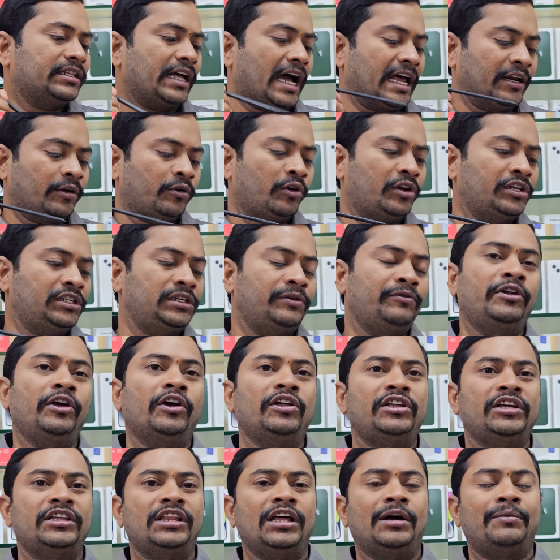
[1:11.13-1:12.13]
దాని గురించి
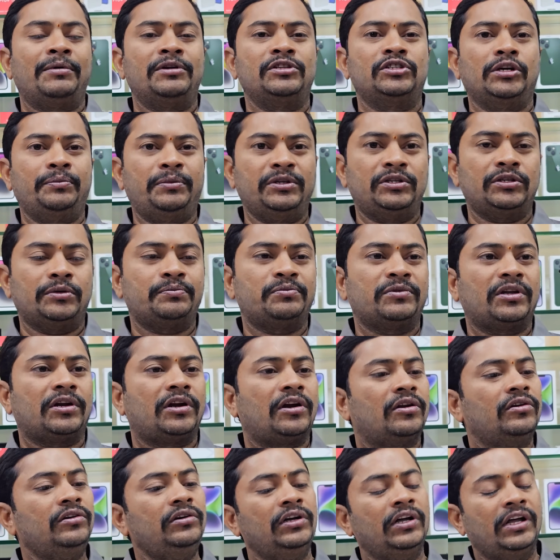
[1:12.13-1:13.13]
వీడియో తీద్దామని చెప్పి
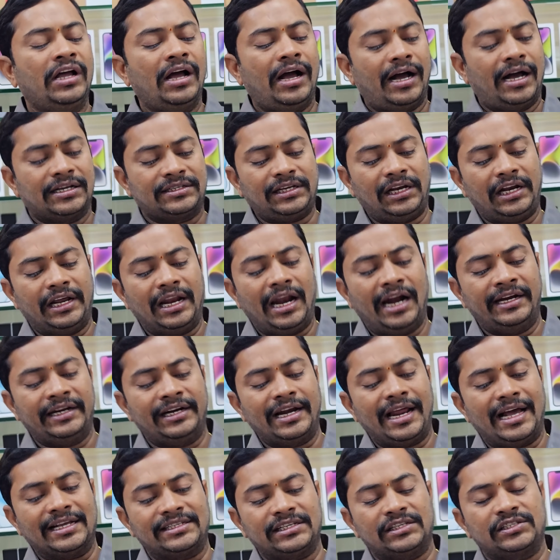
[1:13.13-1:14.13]
చెప్తున్నాను అసలు ఎలాంటి
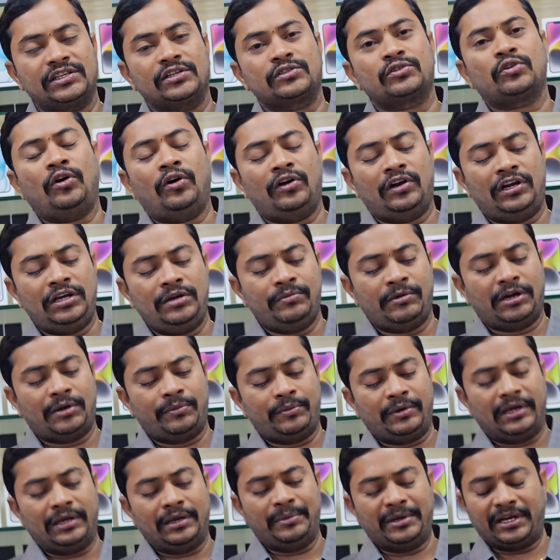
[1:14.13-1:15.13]
గ్లాస్ వేసేసుకోవాలి
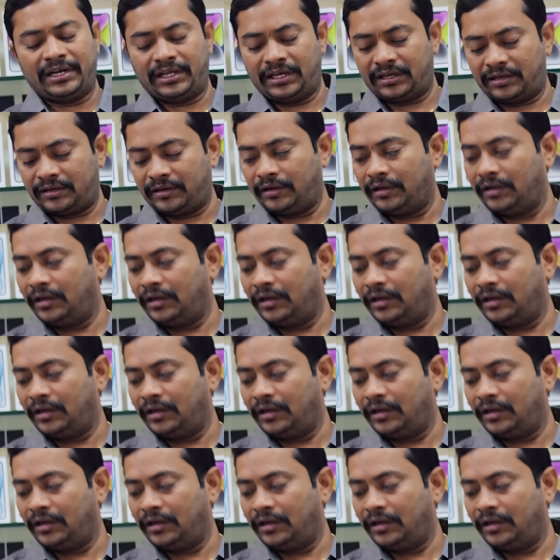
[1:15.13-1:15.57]
మనం ఏమి అని